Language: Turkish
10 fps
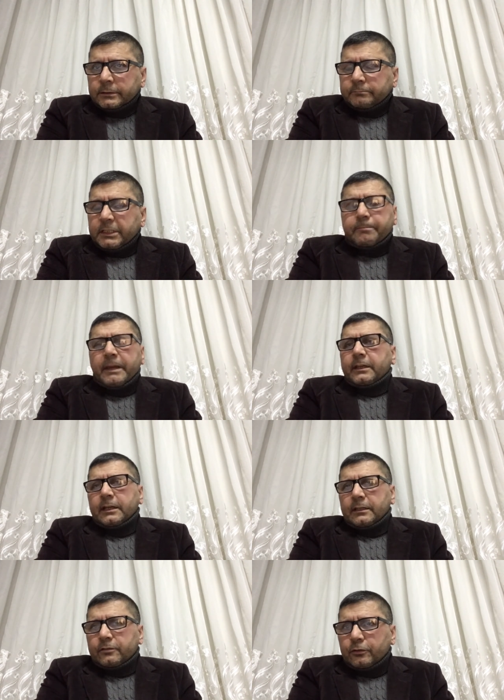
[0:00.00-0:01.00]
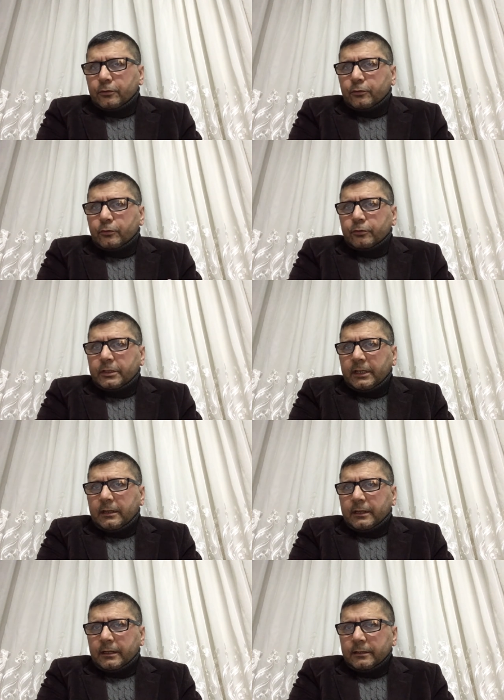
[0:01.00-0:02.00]
bir beklentinin ürünü değil
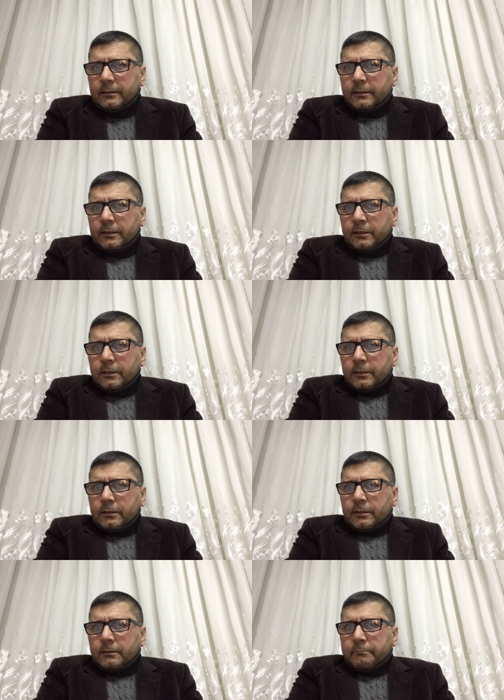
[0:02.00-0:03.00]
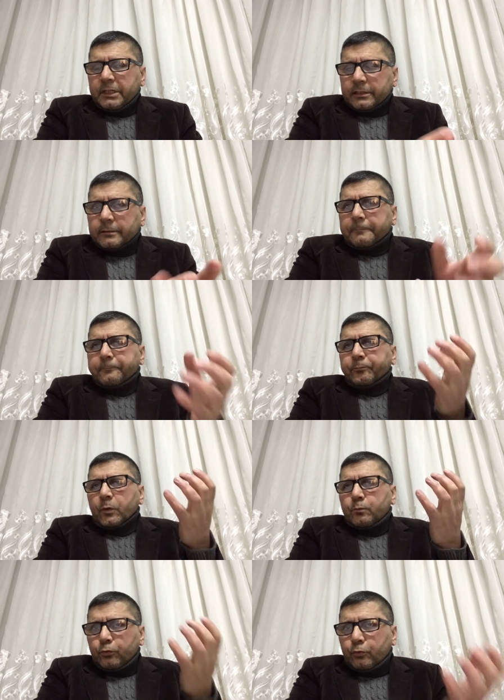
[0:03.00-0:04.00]
bir
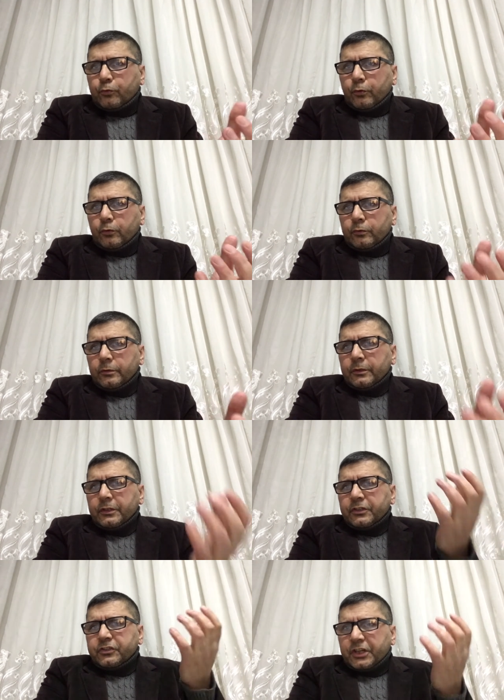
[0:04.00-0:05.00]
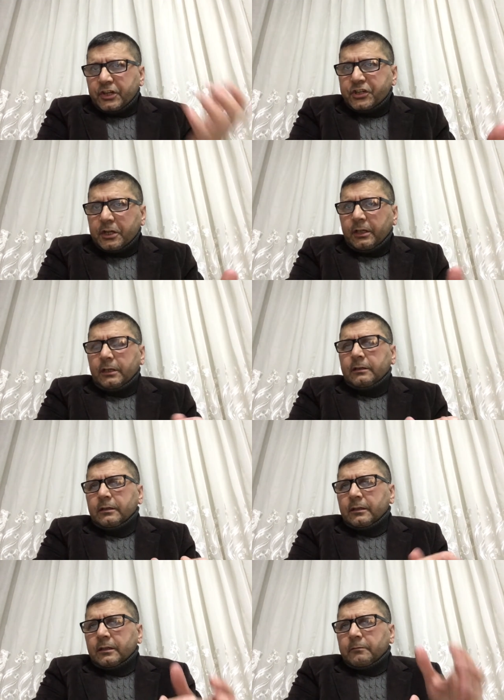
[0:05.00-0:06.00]
büyüklüğün genişliğin,
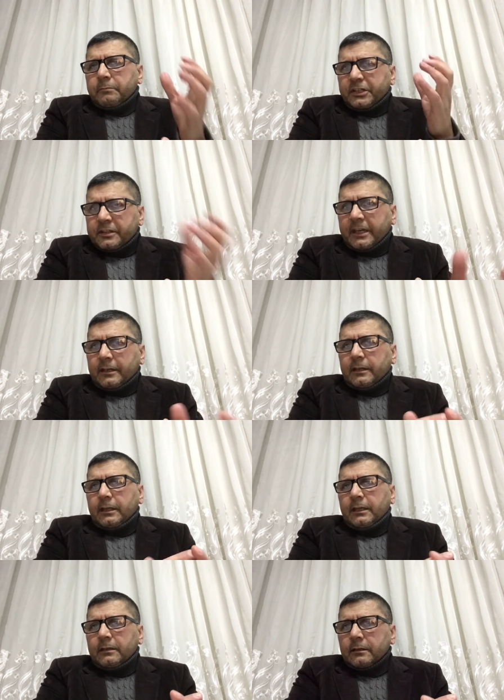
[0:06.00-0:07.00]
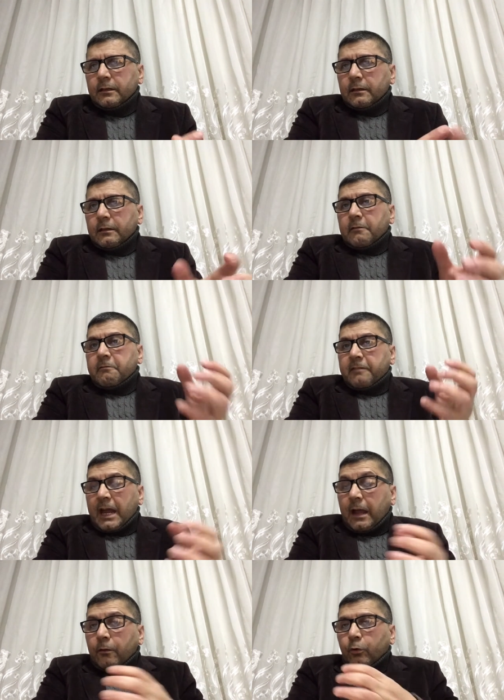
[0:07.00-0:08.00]
bir derinliğin
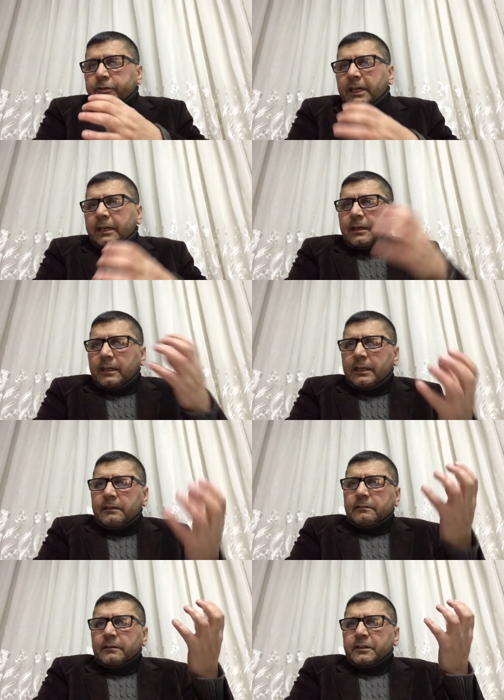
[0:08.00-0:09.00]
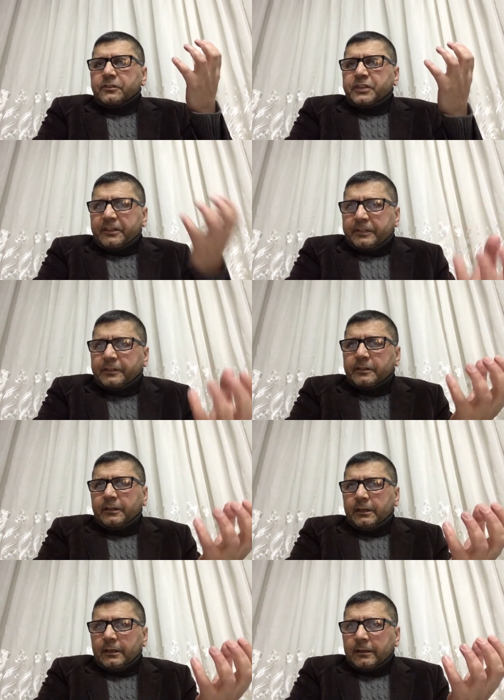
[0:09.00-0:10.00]
ve o derinliğin
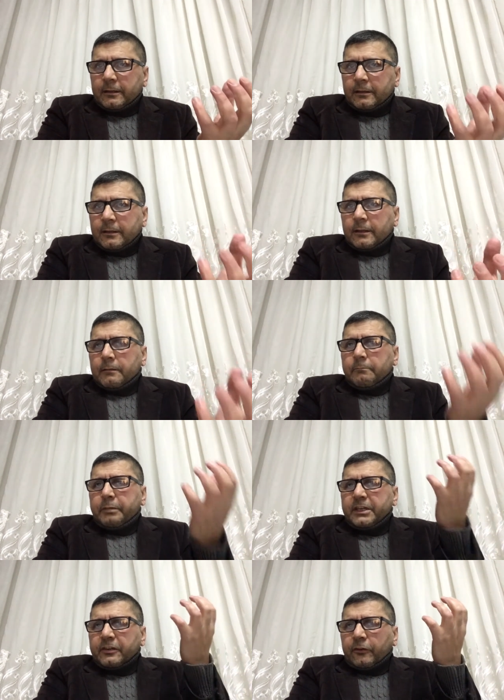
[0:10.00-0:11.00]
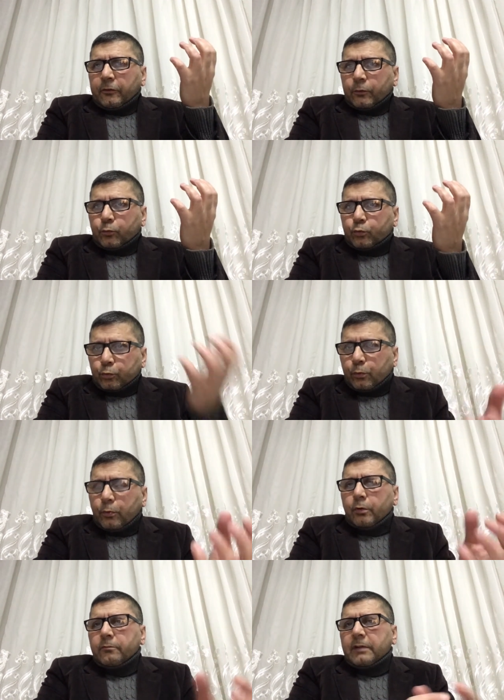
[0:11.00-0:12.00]
getirdiği bir
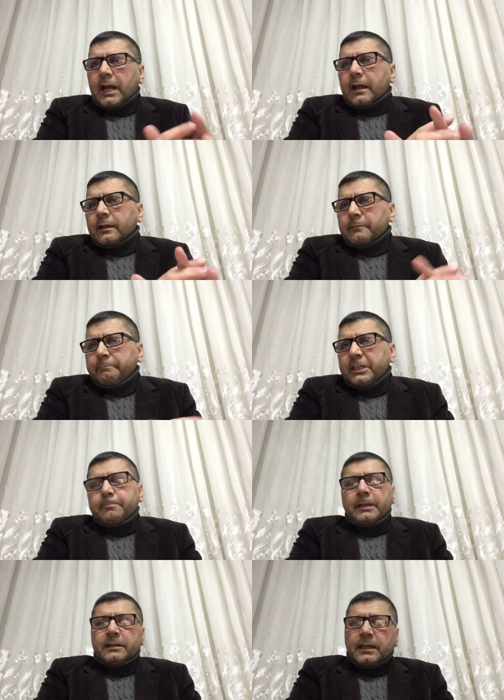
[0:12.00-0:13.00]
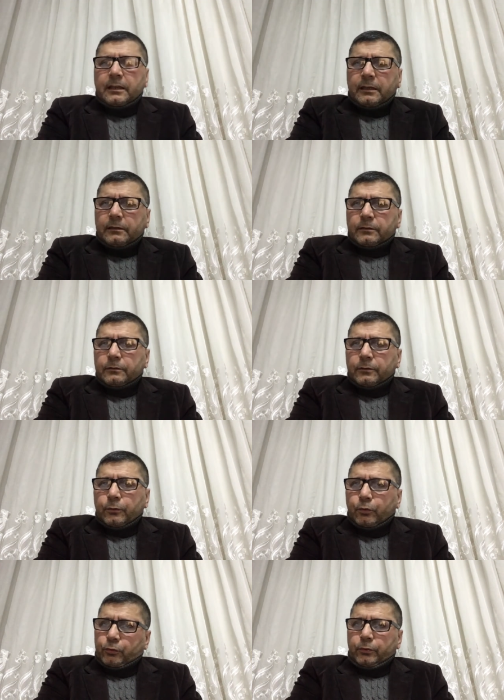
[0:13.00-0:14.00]
duruluğun ve bir bilgeliğin
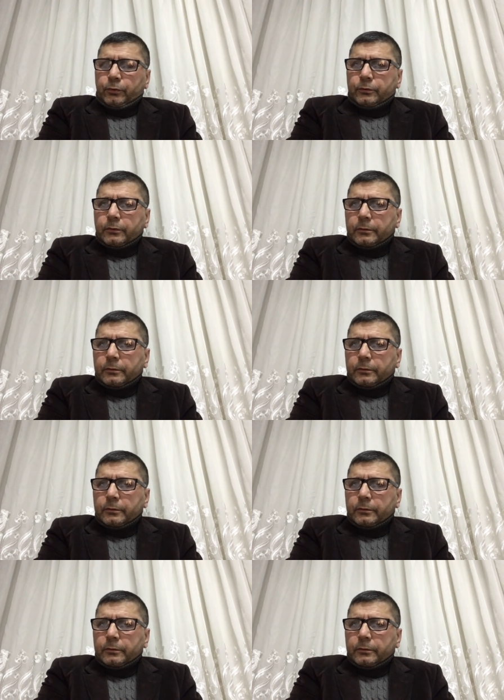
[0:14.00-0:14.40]
ürünüydü.